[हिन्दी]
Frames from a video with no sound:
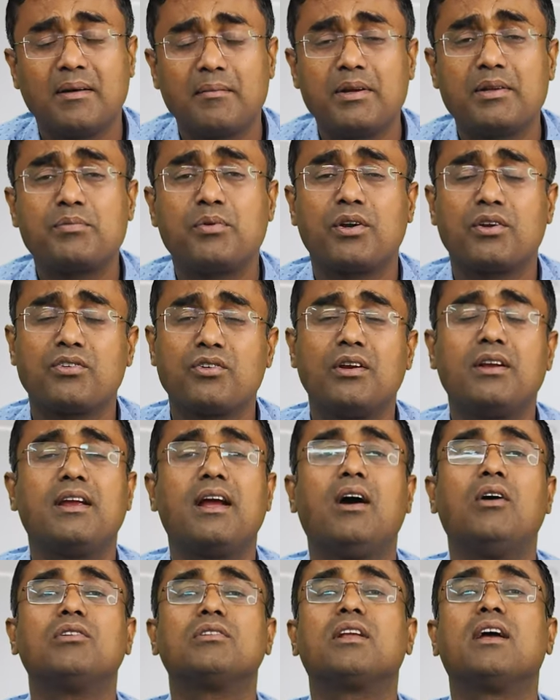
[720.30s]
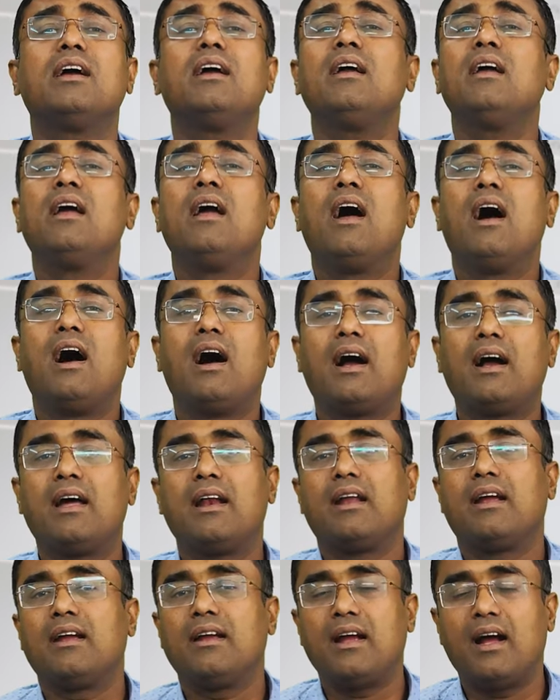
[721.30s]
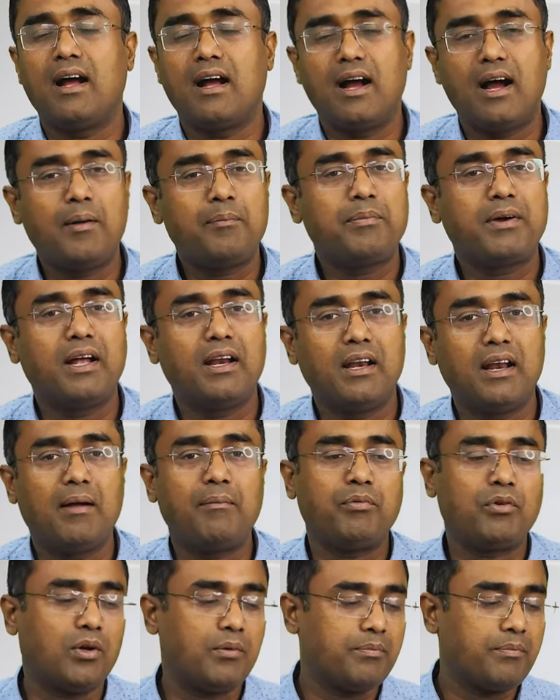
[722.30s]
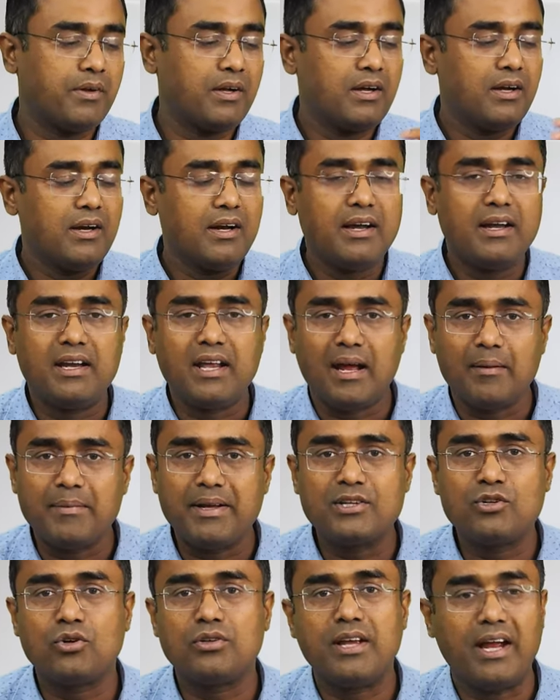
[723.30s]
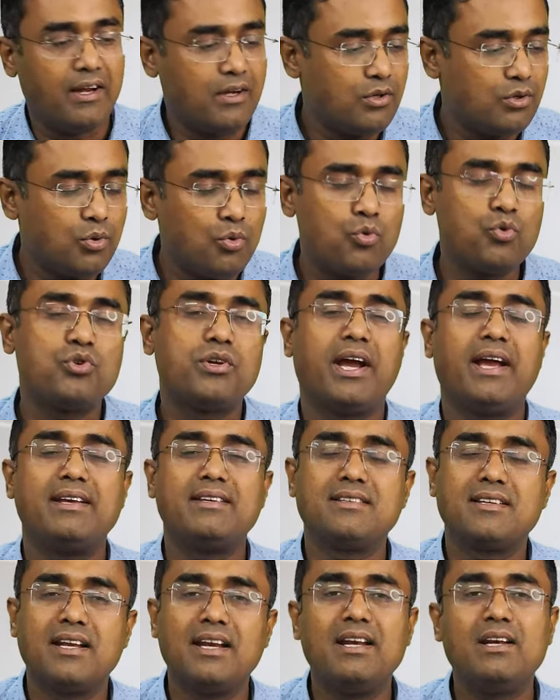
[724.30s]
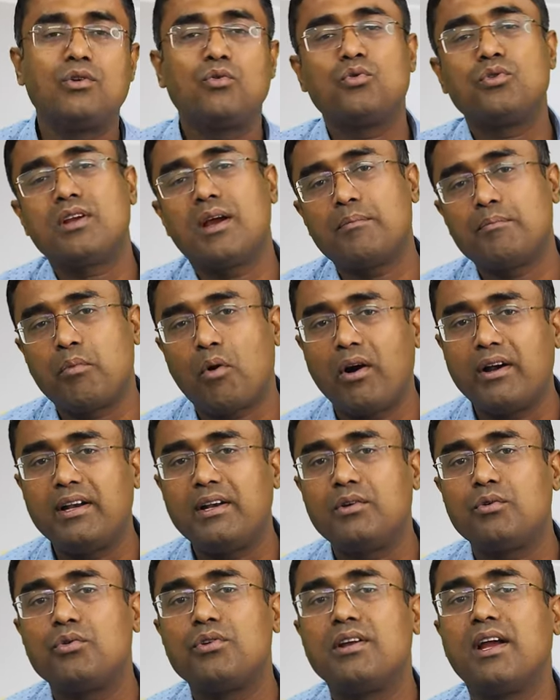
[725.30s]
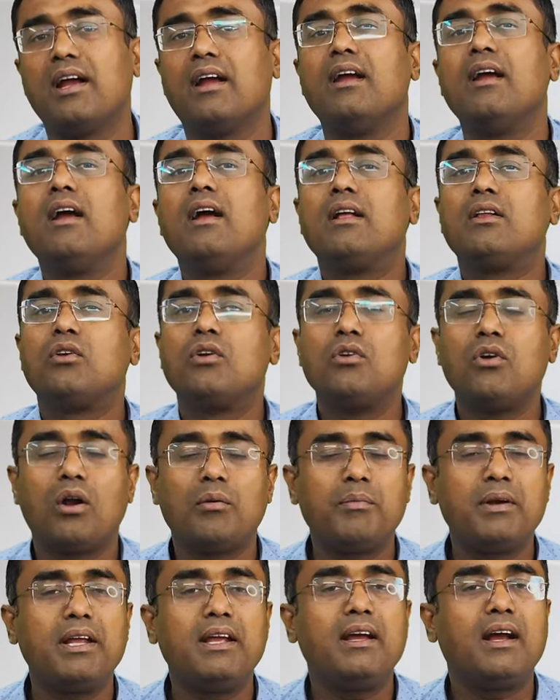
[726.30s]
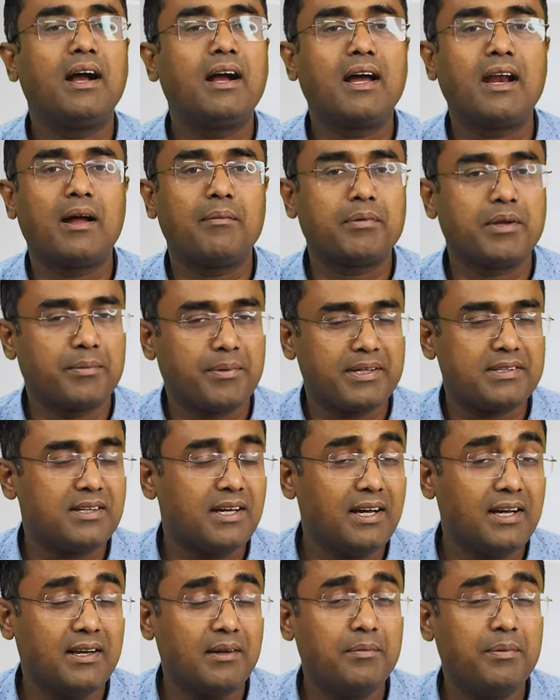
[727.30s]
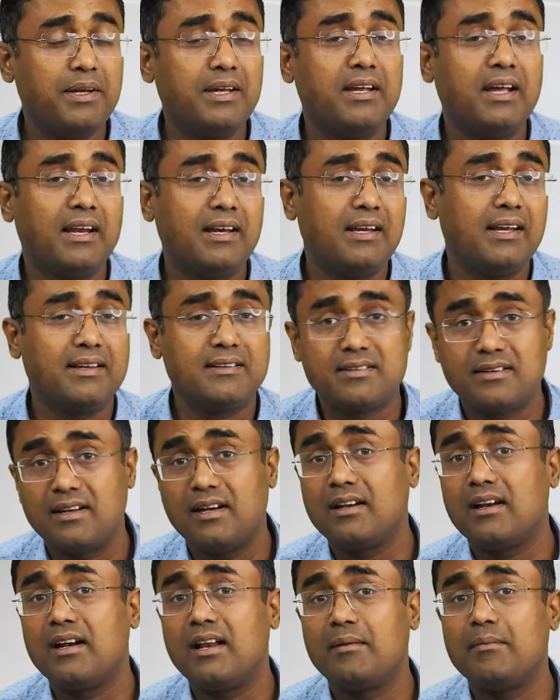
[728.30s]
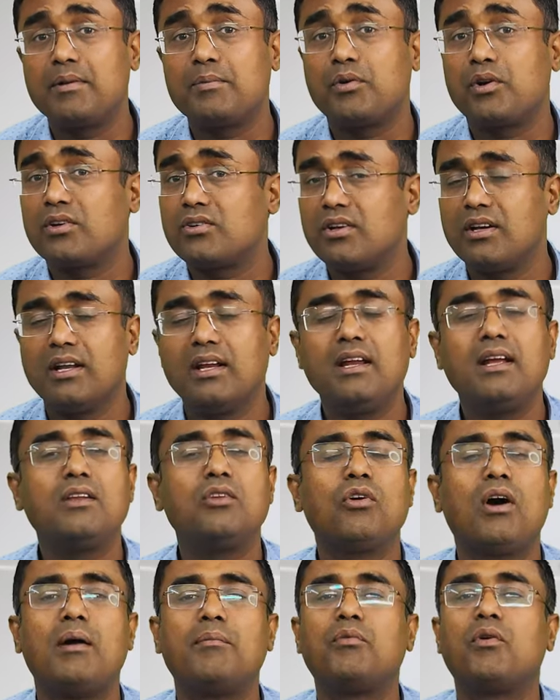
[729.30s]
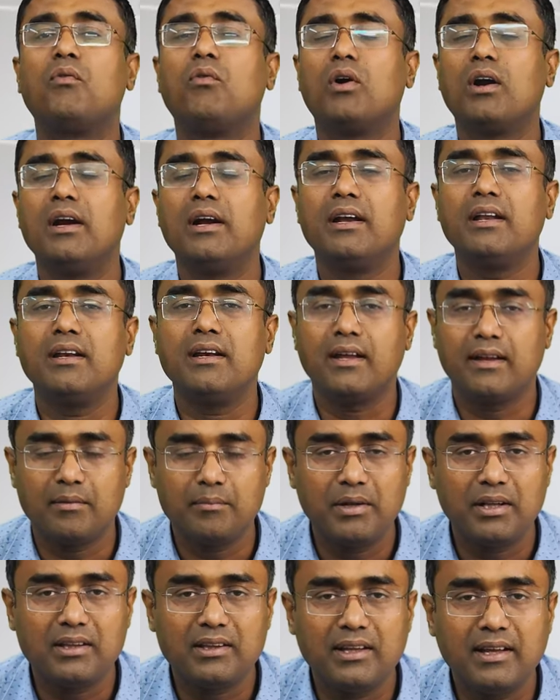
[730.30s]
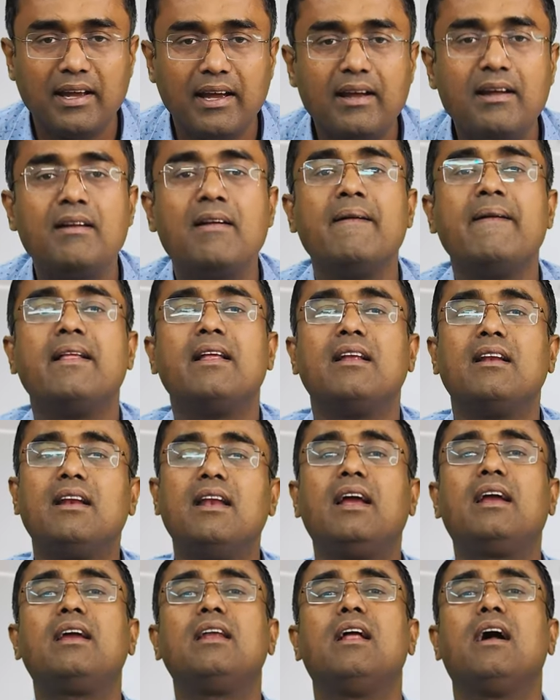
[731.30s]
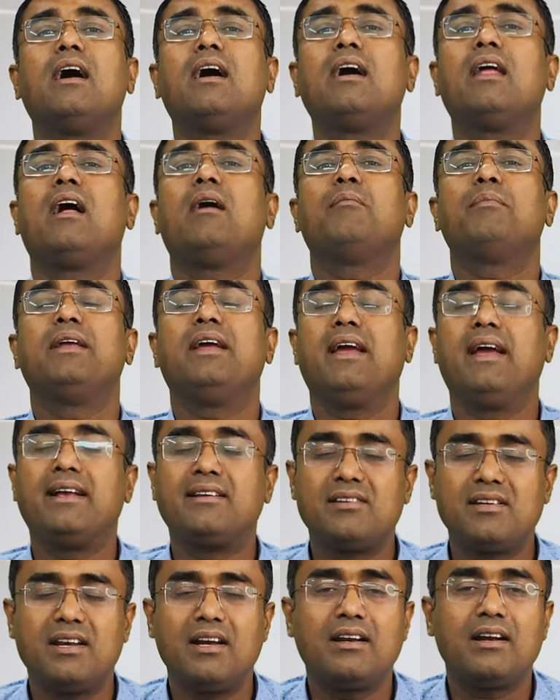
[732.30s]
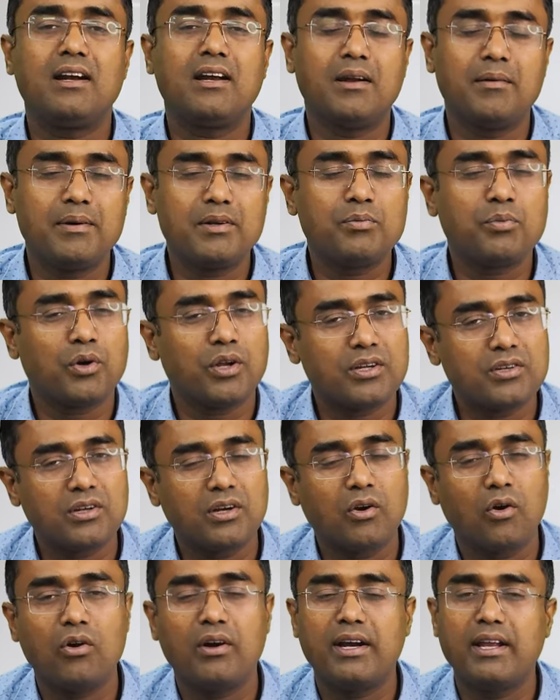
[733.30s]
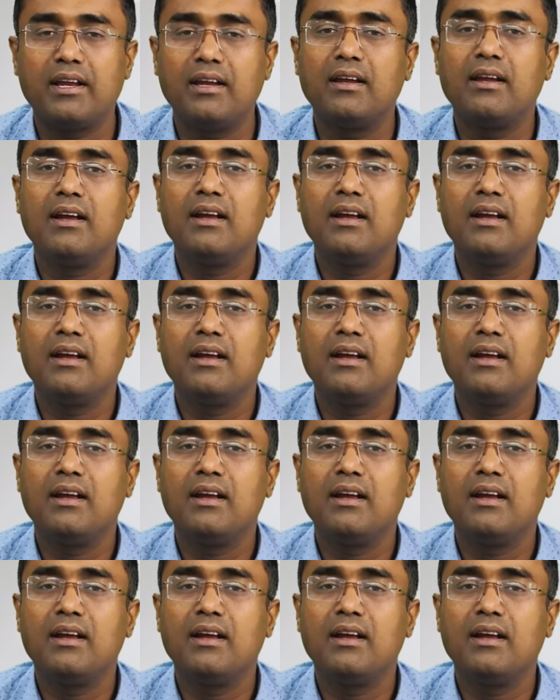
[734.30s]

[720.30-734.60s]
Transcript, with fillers: डैमेज प्रोडक्शन क्या होता है अगर आपका लैपटॉप डैमेज हो जाए टूट जाए स्क्रीन टूट जाए बॉडी टूट जाए तो नॉर्मली अगर आपके पास एडीपी यानी एक्सीडेंटल डैमेज प्रोडक्शन नहीं है तो आपको वारंटी नहीं मिलती है लेकिन अगर आपने एक्सीडेंटल डैमेज प्रोडक्शन ऑलरेडी